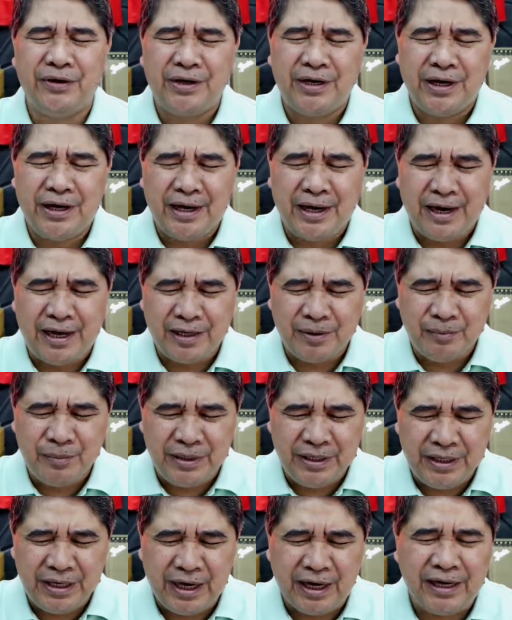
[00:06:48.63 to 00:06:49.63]
ay
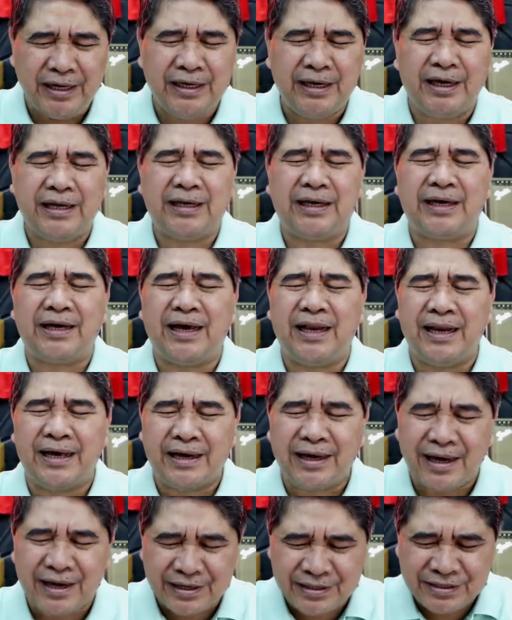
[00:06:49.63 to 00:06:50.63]
biyaya ng
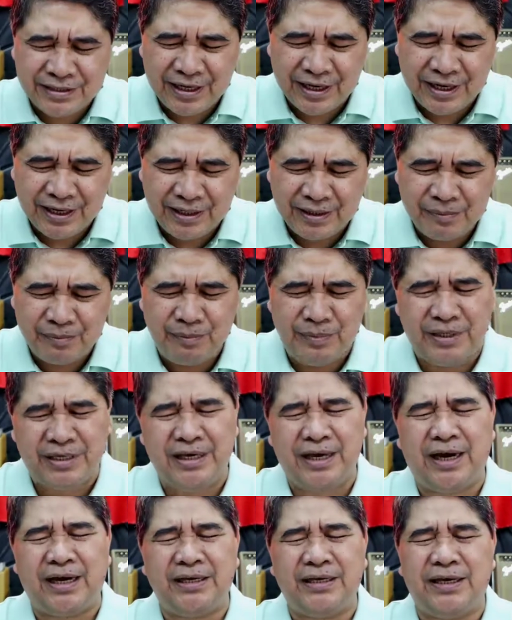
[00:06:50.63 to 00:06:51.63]
kalakasan,
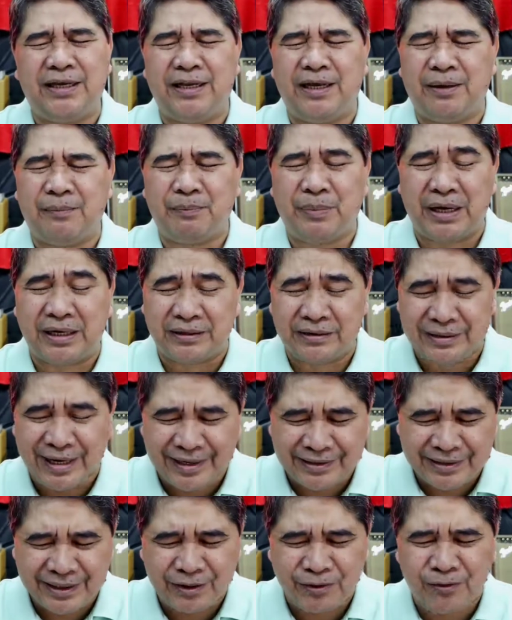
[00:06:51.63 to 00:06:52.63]
biyaya ng
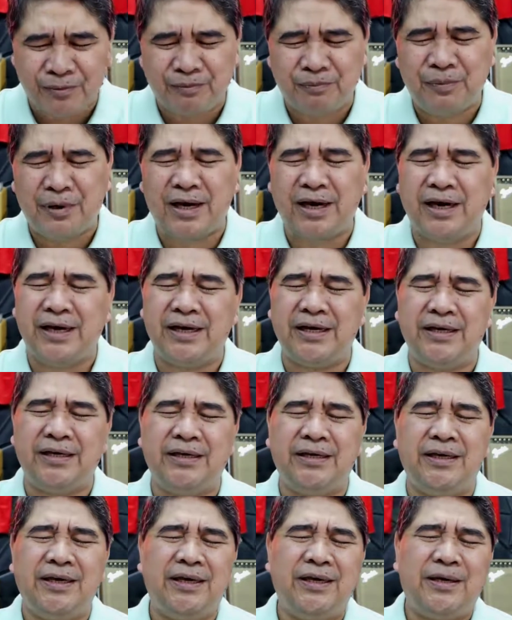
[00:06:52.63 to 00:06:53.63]
pagtatagumpay,
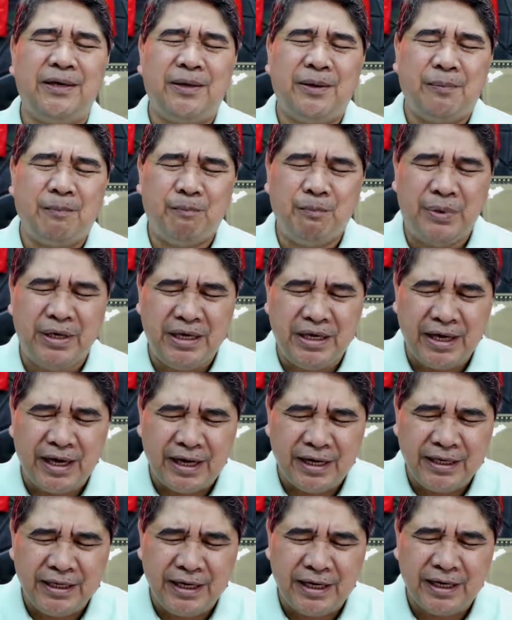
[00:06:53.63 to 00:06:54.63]

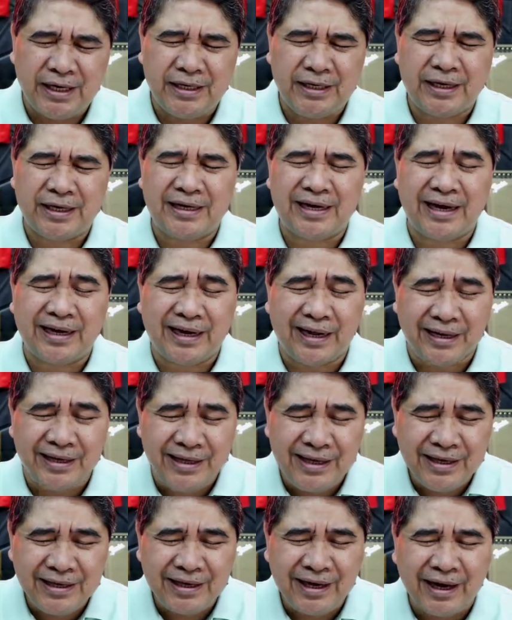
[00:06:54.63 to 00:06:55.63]
biyaya ng
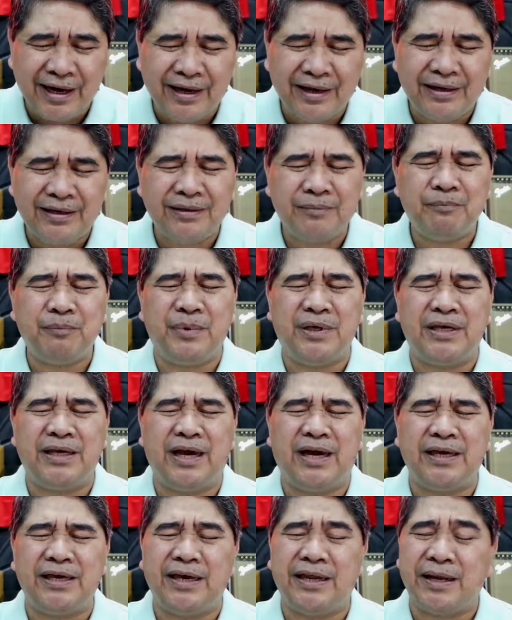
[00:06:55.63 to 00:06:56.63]
kagalingan,
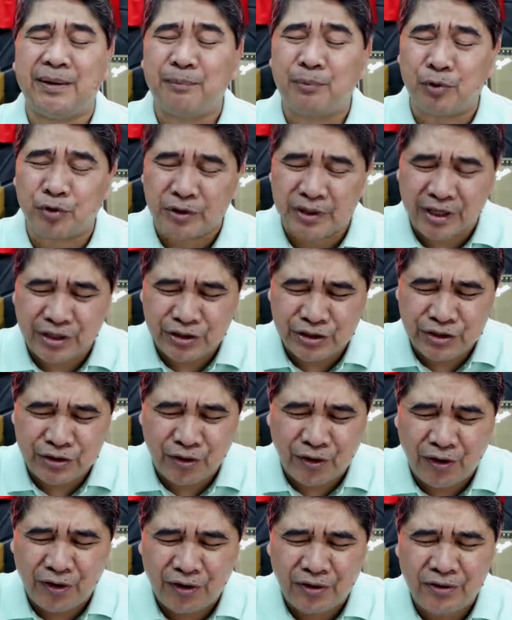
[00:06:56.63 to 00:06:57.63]
biyaya ng
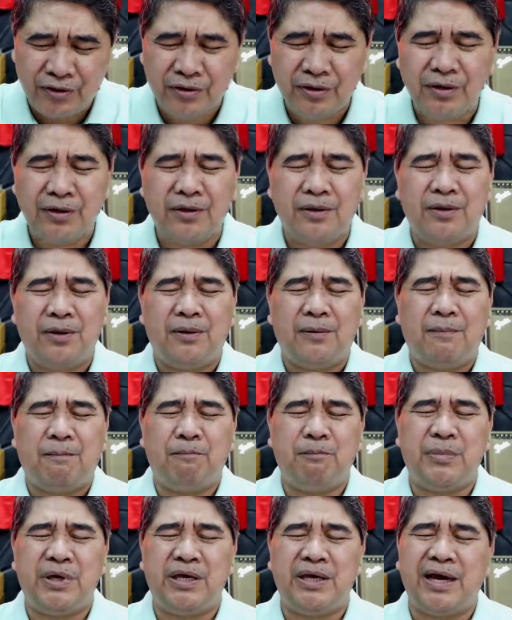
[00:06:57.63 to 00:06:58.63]
proteksyon,
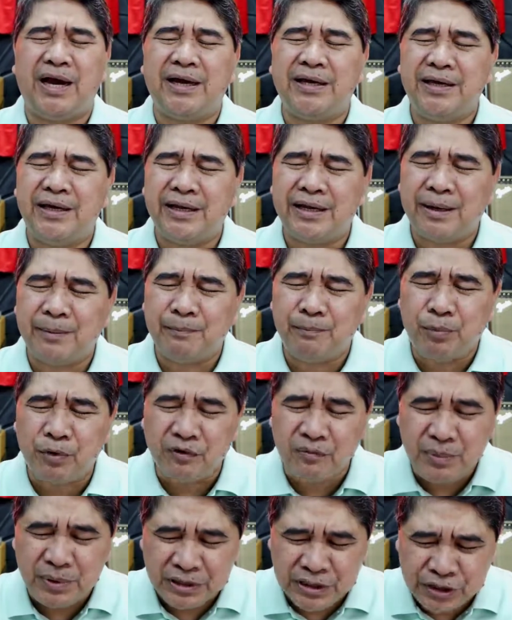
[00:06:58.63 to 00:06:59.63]
biyaya ng
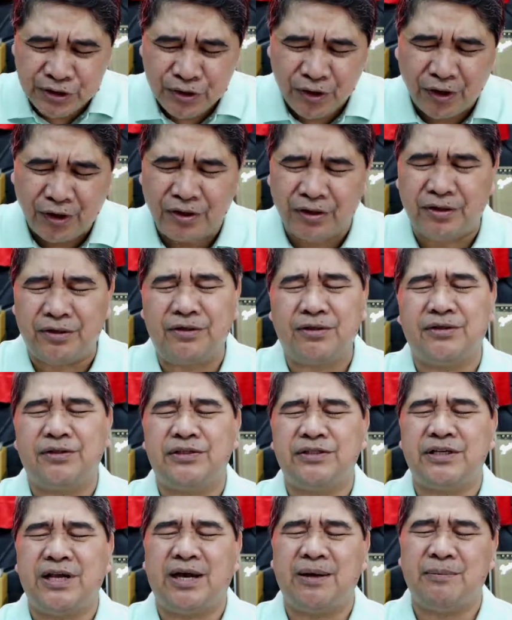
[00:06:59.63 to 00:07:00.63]
provisyon
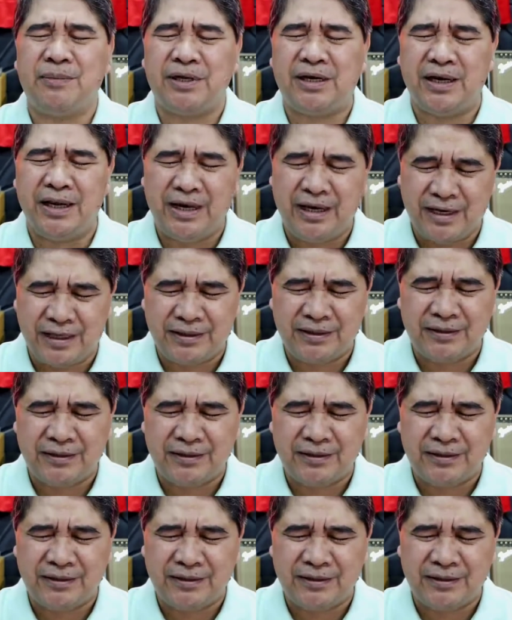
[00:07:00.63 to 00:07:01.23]
sa aming lahat.